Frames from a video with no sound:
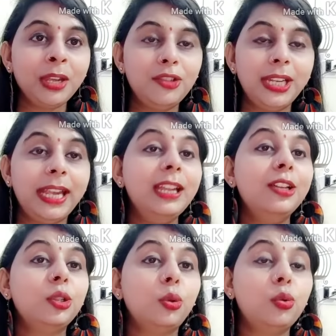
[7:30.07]
ठीक है
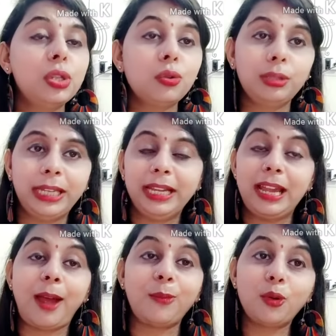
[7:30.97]
तो उसको
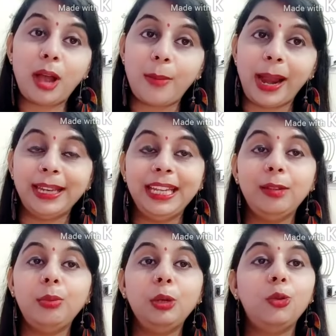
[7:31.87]
देखकर आपको घबराने की
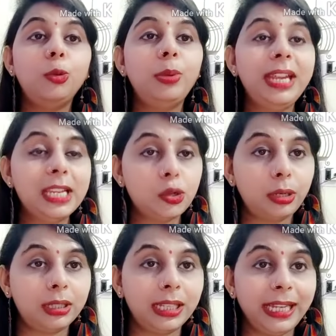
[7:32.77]
बिल्कुल भी
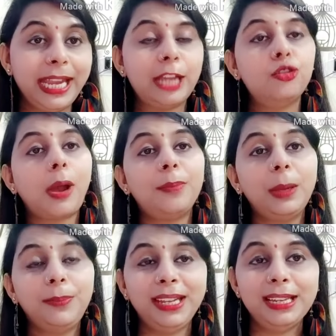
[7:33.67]
ज़रूरत नहीं है जो आपके
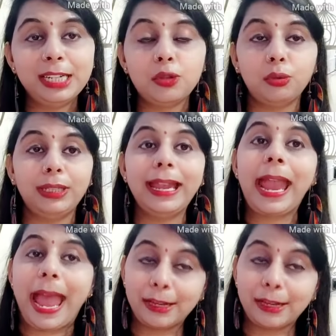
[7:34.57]
पीरियड्स होते हैं